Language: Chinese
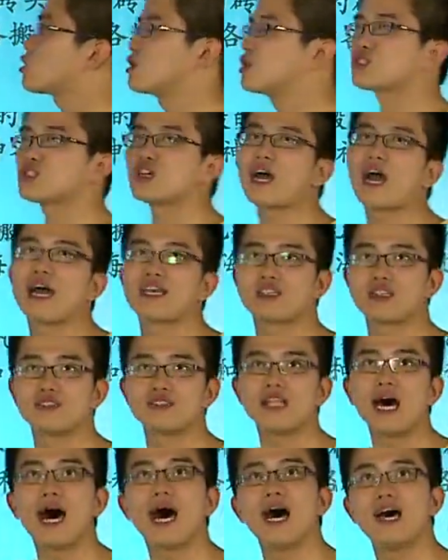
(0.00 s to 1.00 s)
头呢是海神
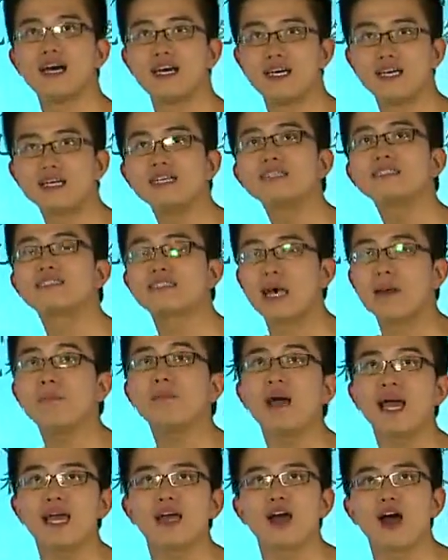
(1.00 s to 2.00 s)
的。三
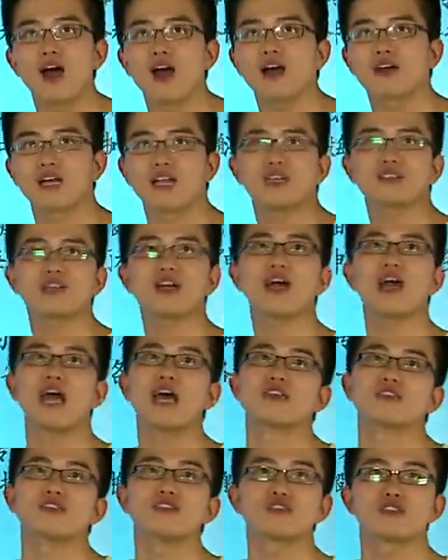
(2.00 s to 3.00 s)
倍哦，看来这个海
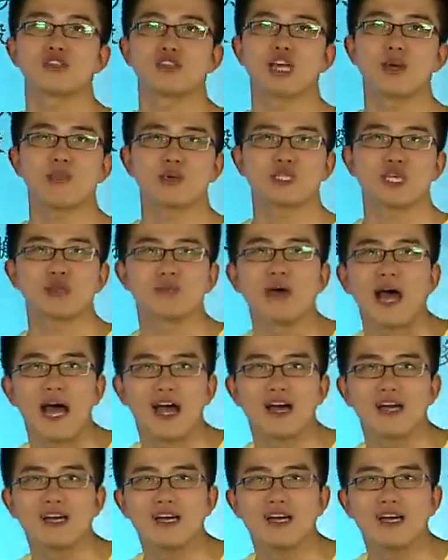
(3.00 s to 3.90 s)
神实力不行吧？